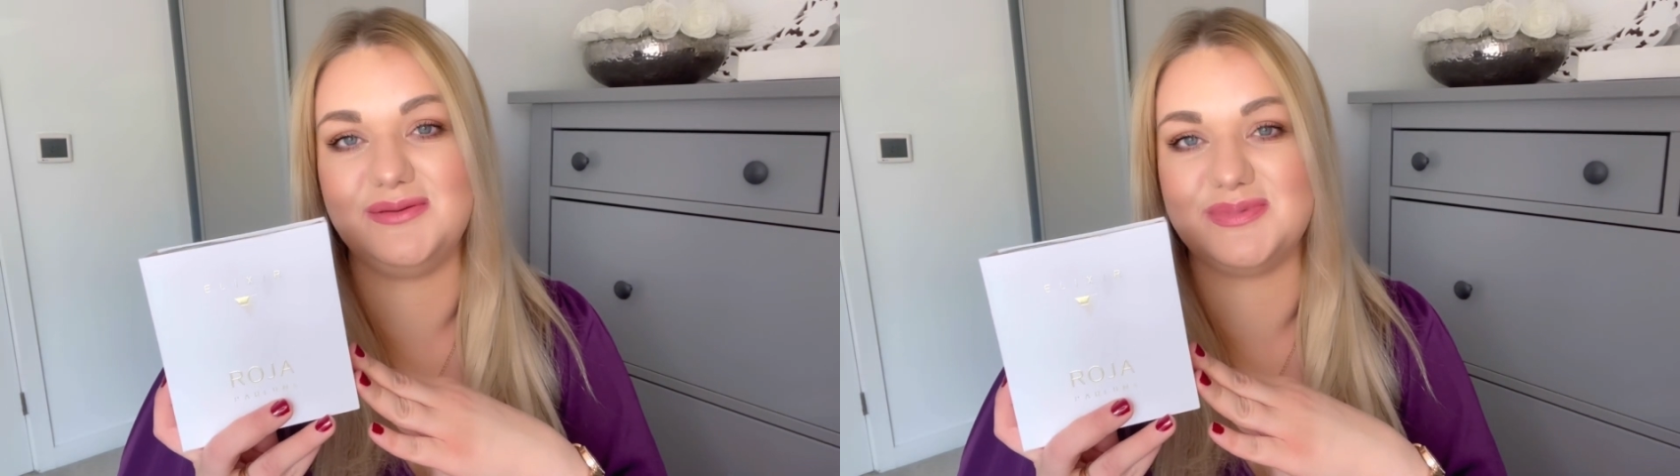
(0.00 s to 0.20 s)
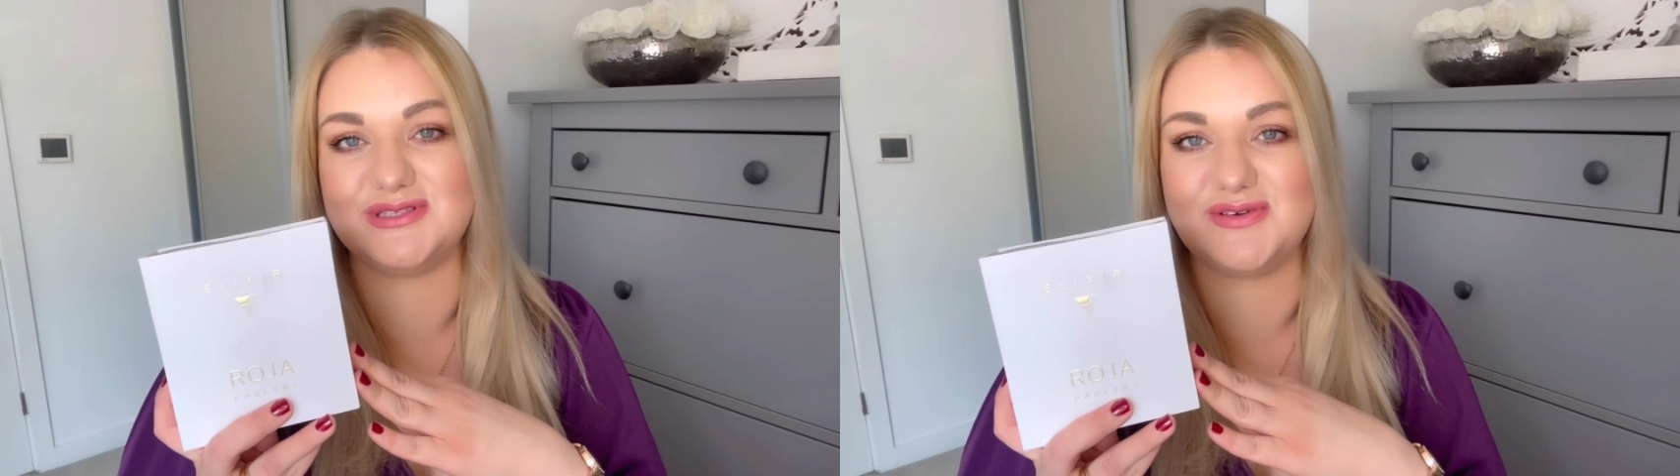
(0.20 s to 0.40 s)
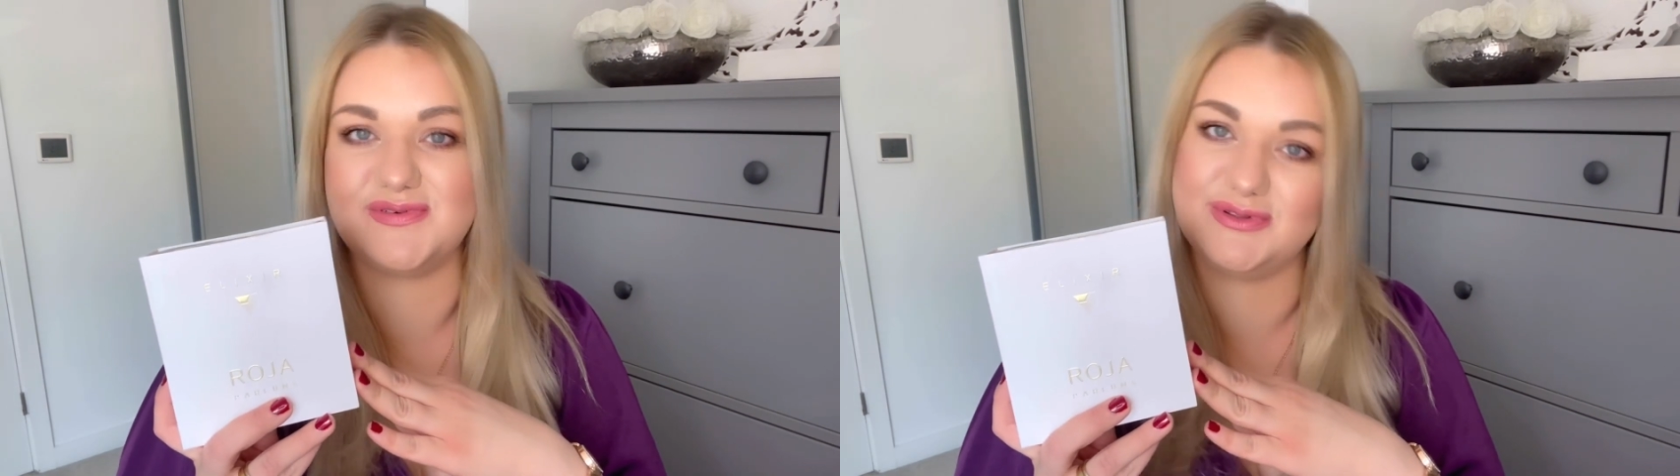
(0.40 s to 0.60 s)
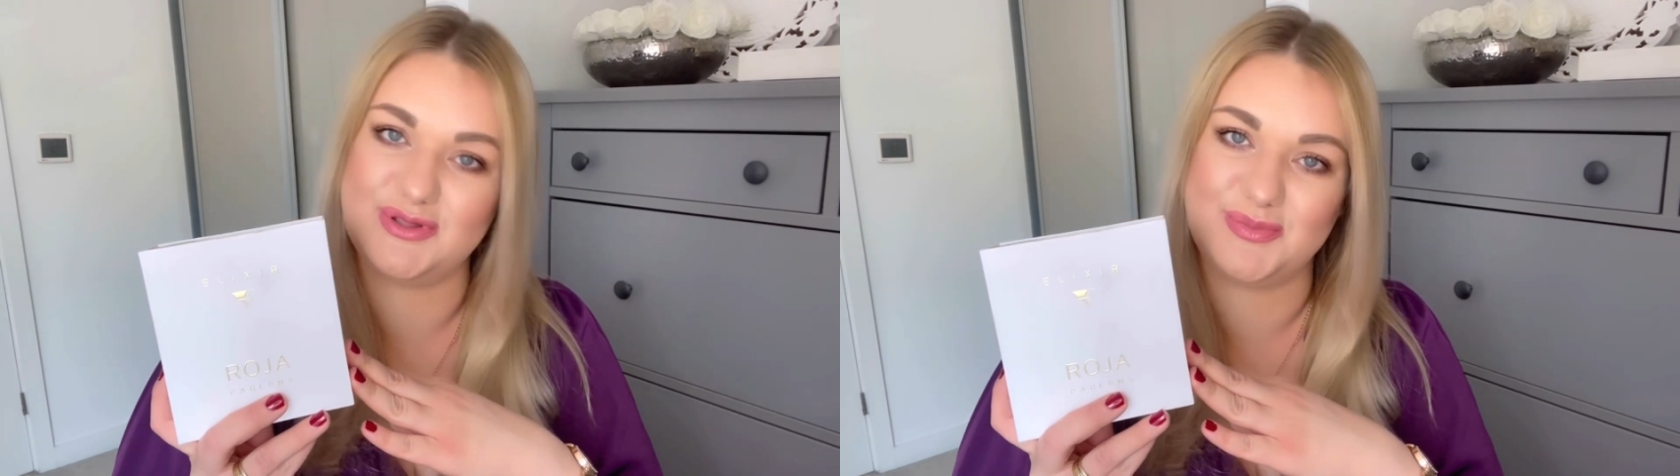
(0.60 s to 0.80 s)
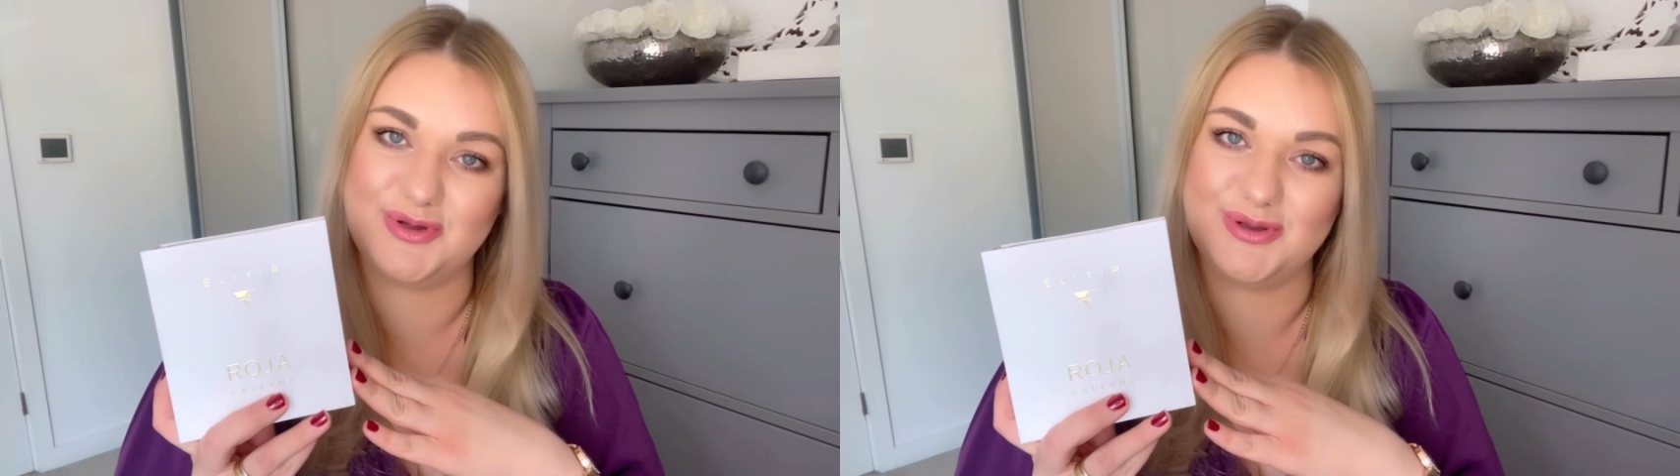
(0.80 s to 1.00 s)
pasował
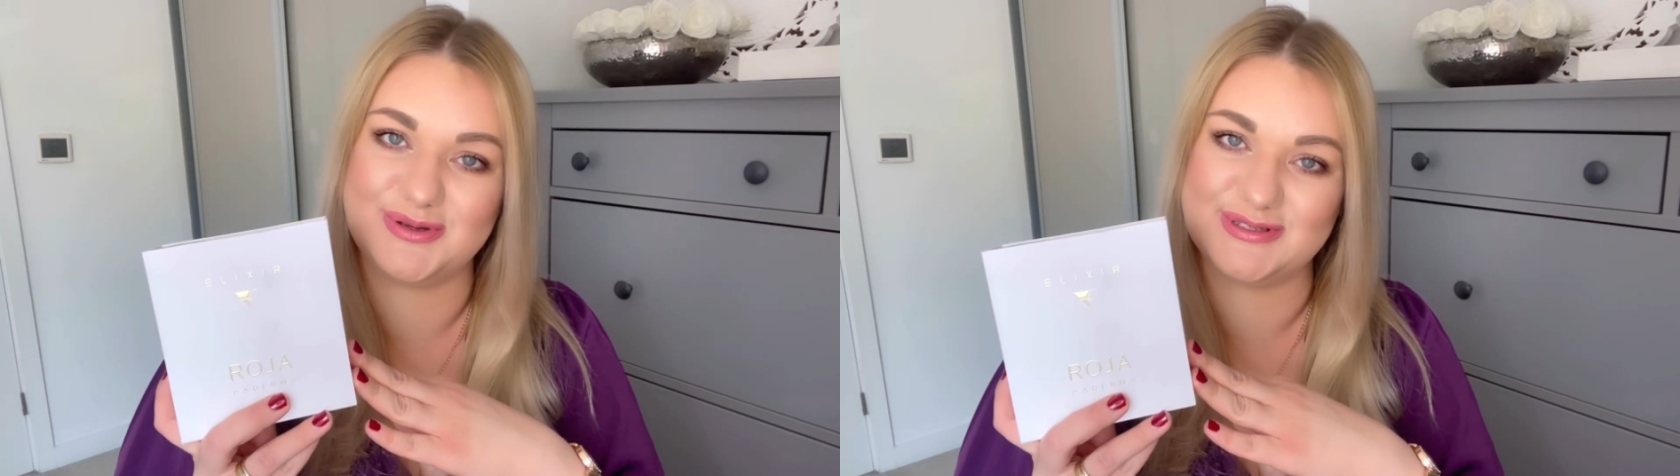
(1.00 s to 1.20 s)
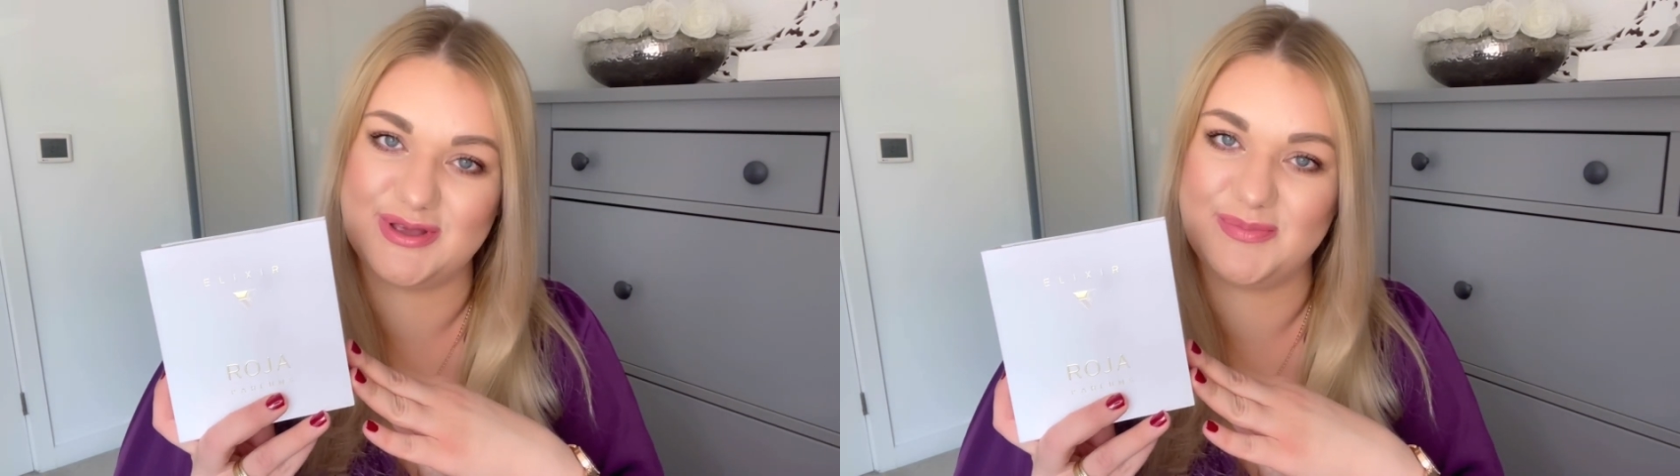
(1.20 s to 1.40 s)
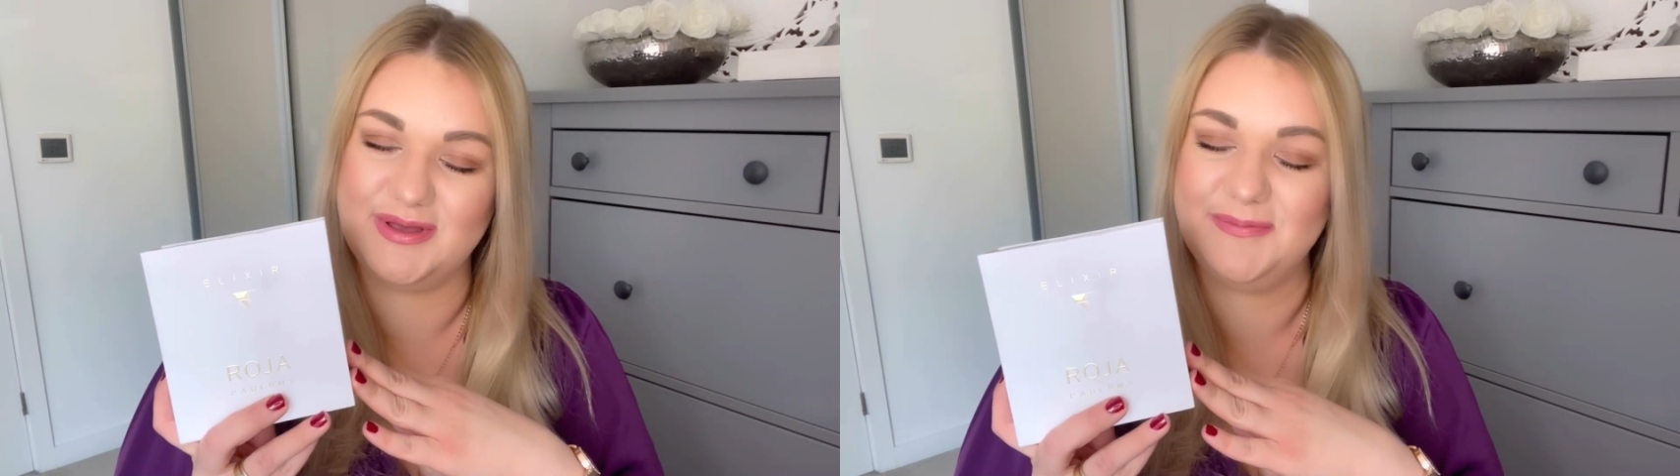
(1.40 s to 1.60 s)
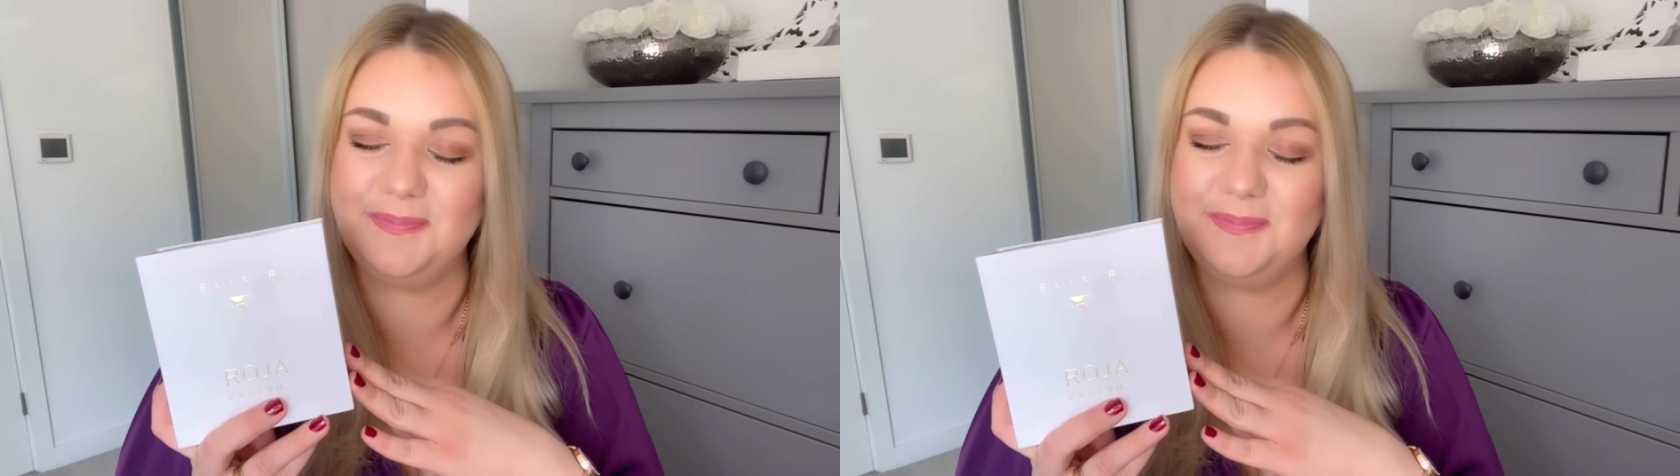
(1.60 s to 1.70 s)
do mojej osoby.